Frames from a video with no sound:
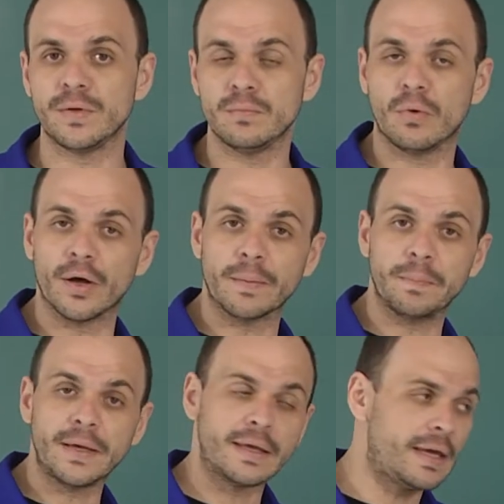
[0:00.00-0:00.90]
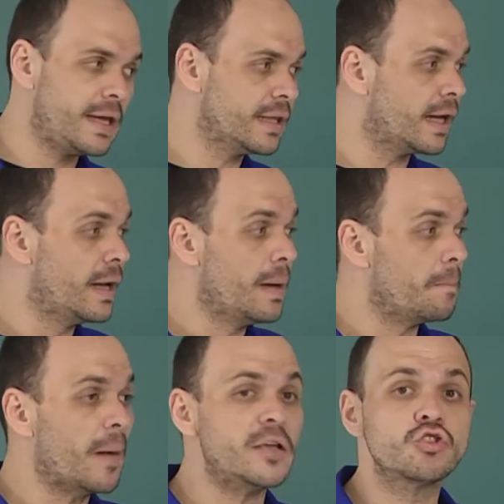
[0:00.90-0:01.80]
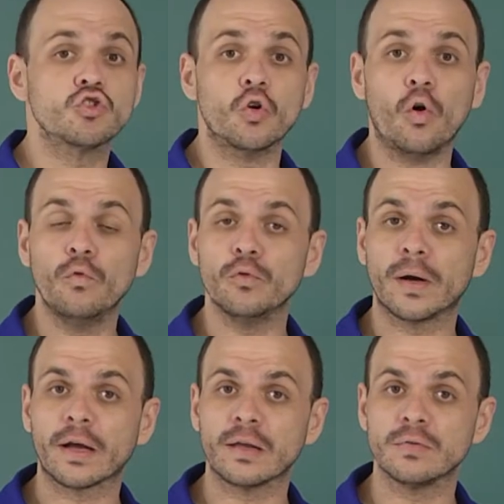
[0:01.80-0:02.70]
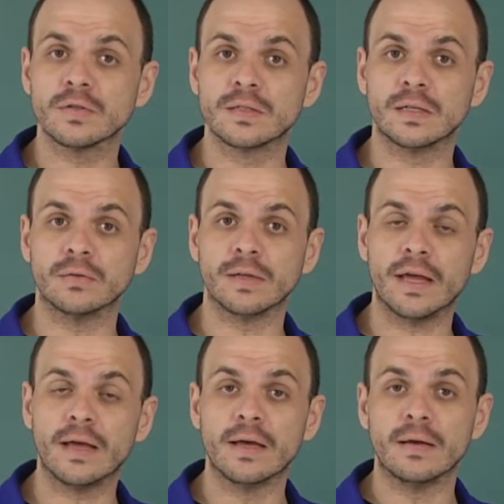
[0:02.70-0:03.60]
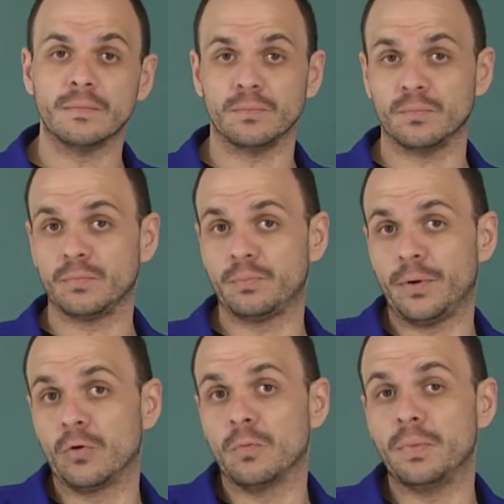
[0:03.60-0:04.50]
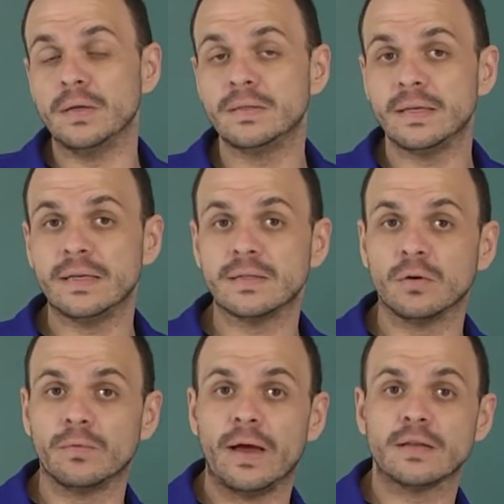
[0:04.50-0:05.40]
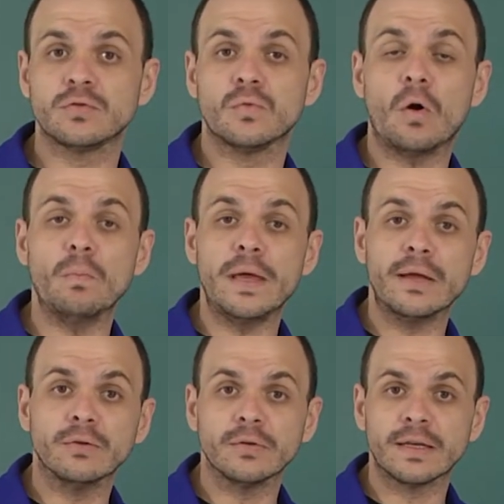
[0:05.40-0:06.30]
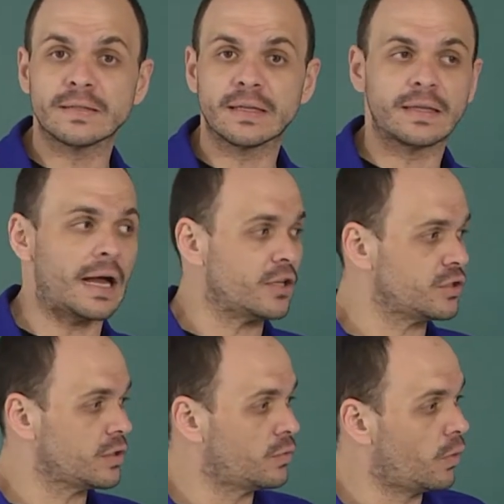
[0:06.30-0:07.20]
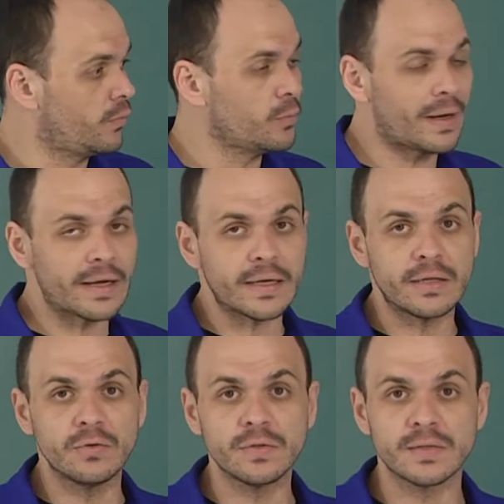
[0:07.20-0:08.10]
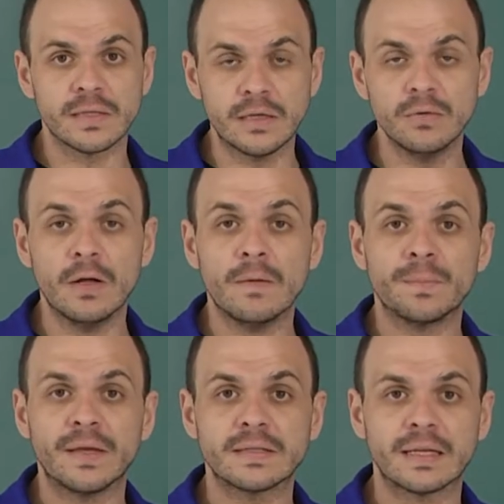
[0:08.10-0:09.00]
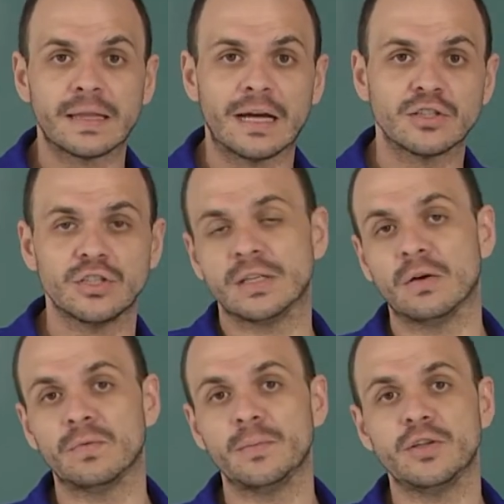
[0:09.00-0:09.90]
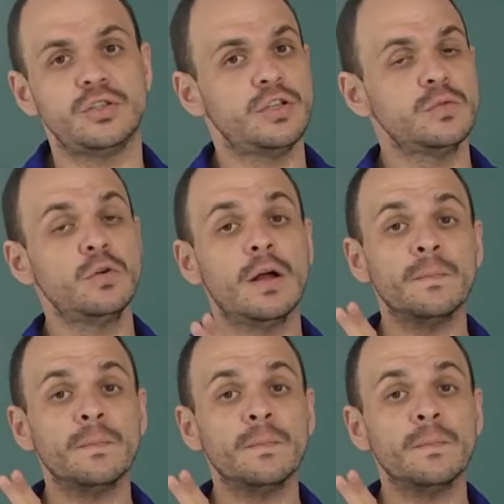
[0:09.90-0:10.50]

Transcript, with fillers: embora pequena, mas houve uma redução, né? Preocupante seria se houvesse um aumento dessa taxa. Então, houve uma redução dessa taxa de analfabetismo.